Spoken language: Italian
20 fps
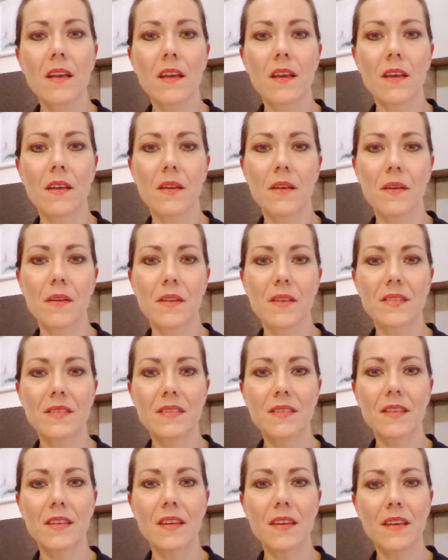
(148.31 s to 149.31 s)
eh,
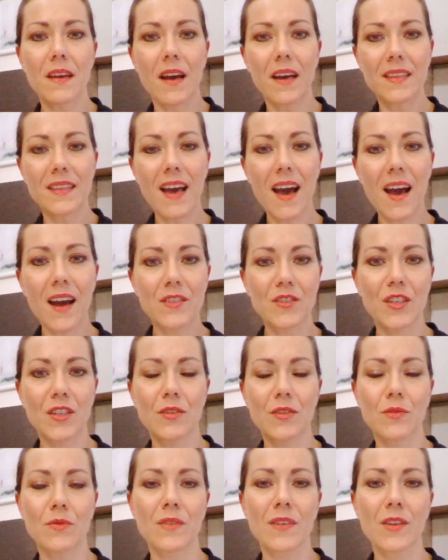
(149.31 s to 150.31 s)
si
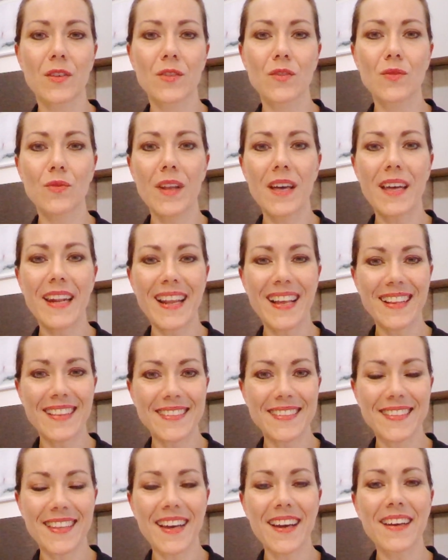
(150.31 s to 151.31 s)
adagiano sulla
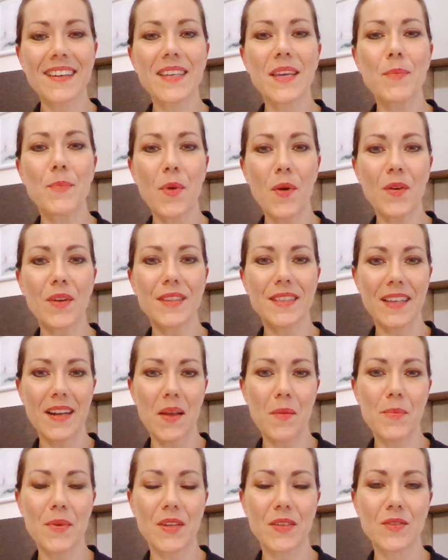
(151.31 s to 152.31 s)
realtà che porta
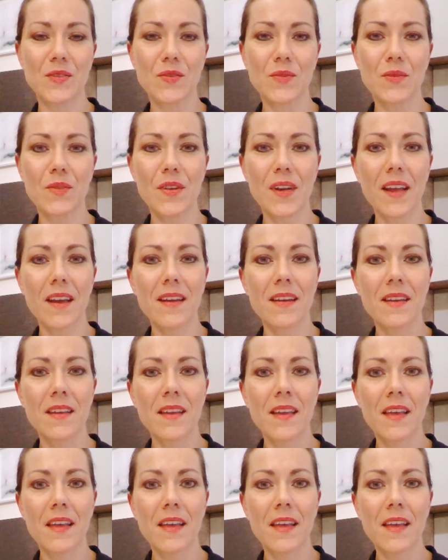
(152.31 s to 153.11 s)
la persona